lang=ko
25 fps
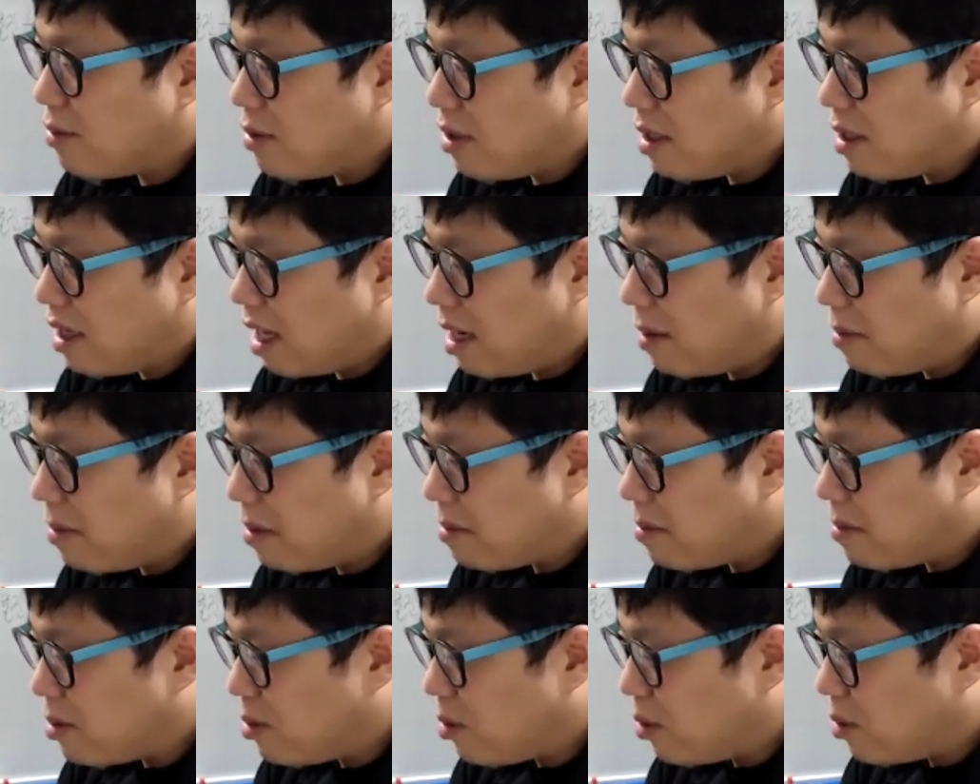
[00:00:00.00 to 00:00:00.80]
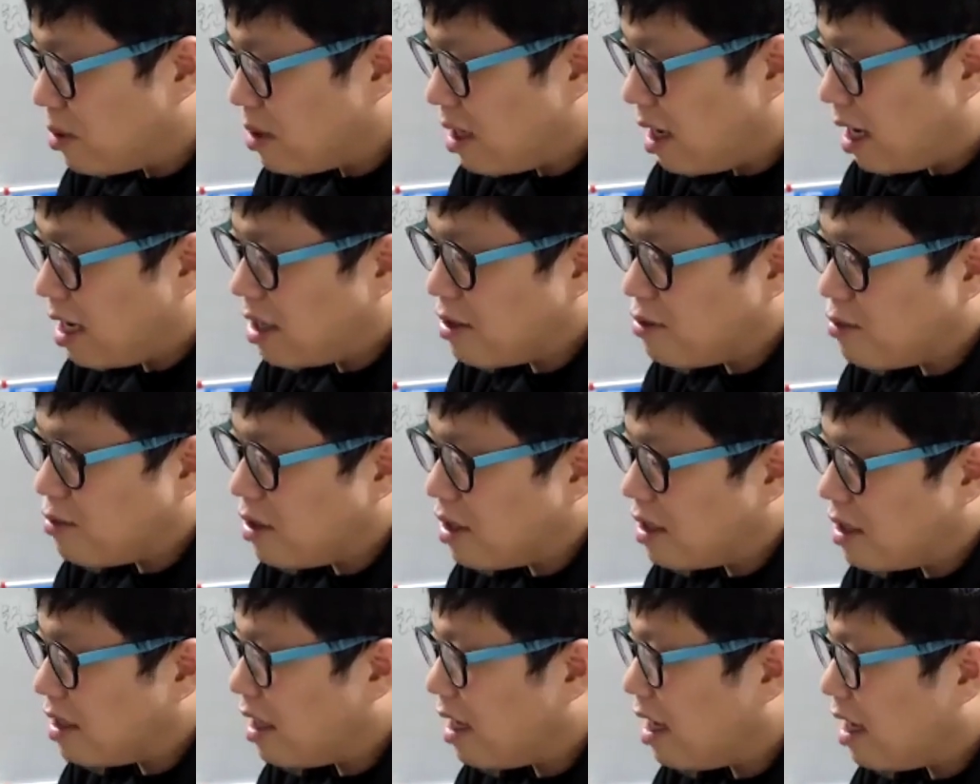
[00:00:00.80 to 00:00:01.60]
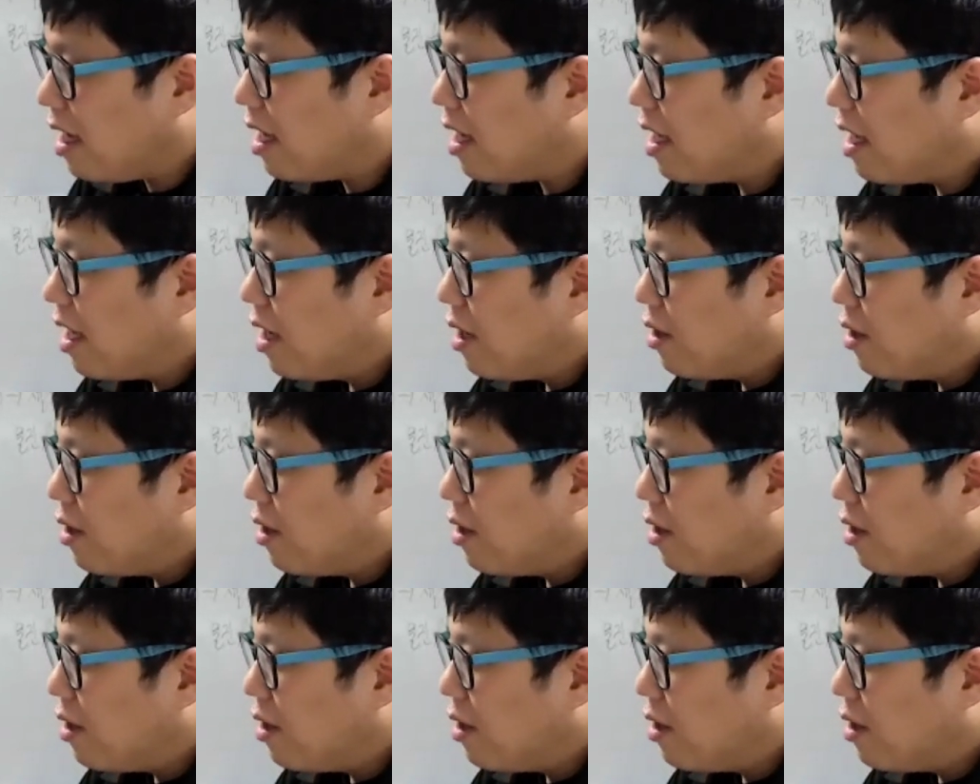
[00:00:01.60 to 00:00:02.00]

우리 게르만 민족은 잘할 수 있다.